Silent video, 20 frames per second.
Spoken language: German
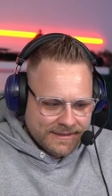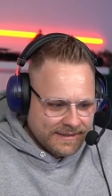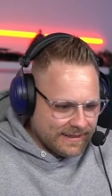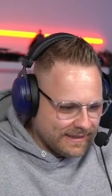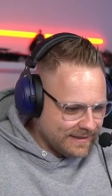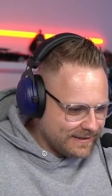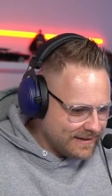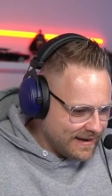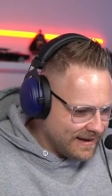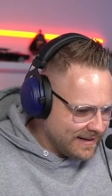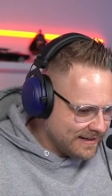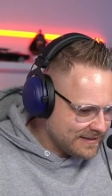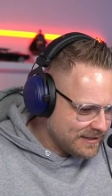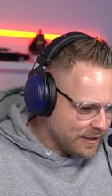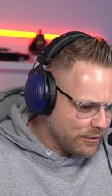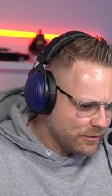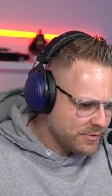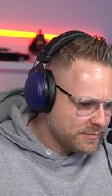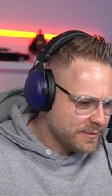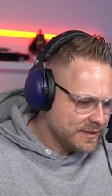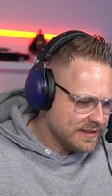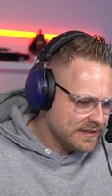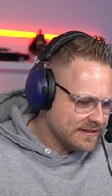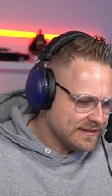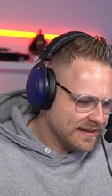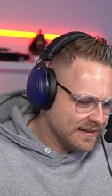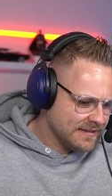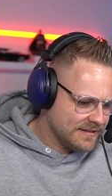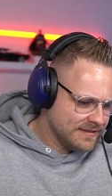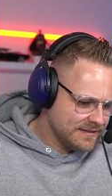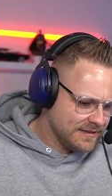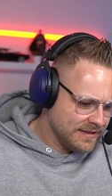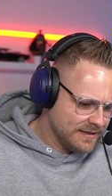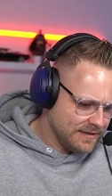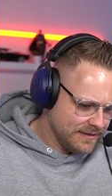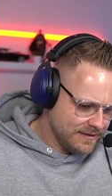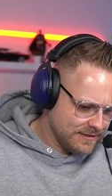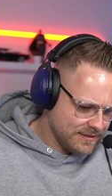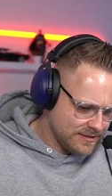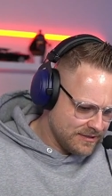Äh, leider traue ich mich, das ganze Ding
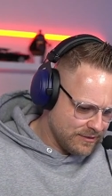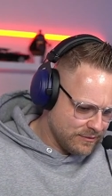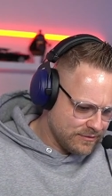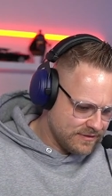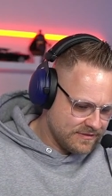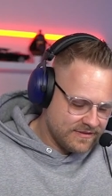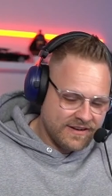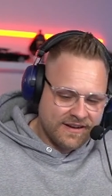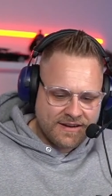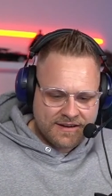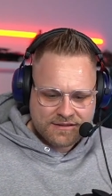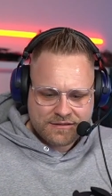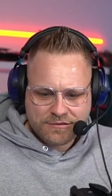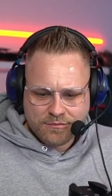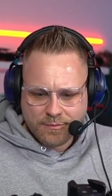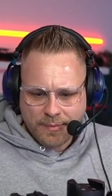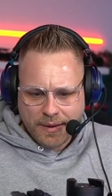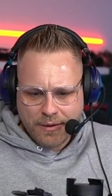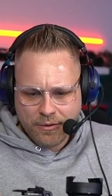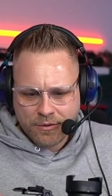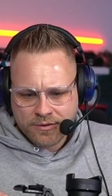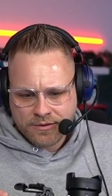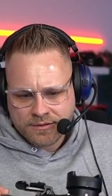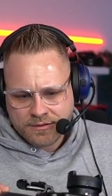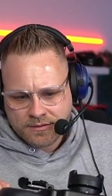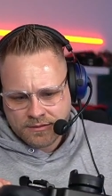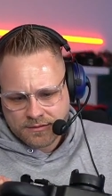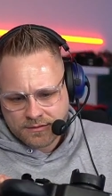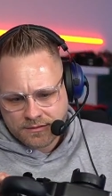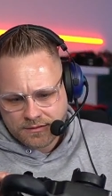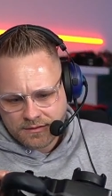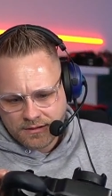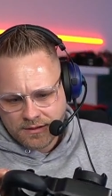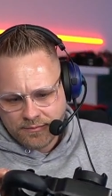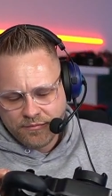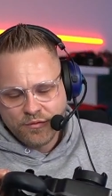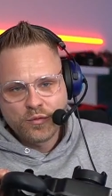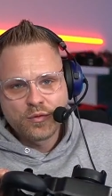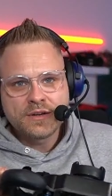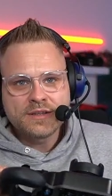hier nicht auseinanderzubauen,
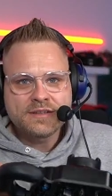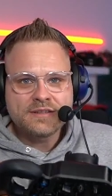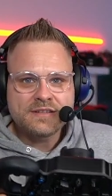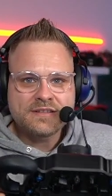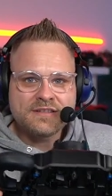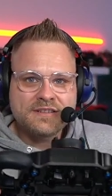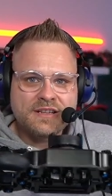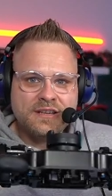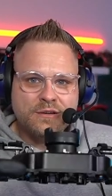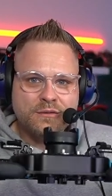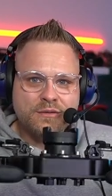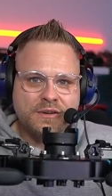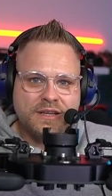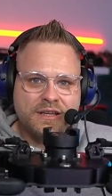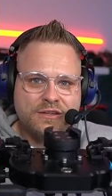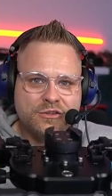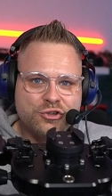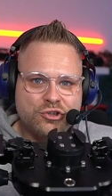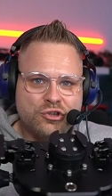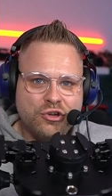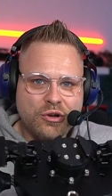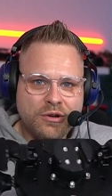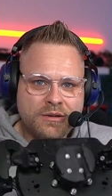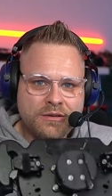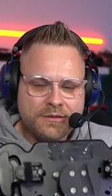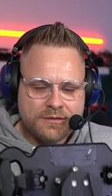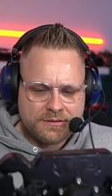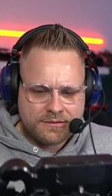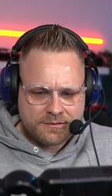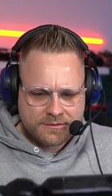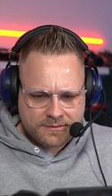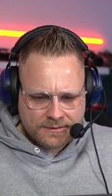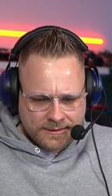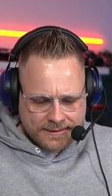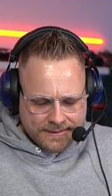obwohl ich das theoretisch könnte,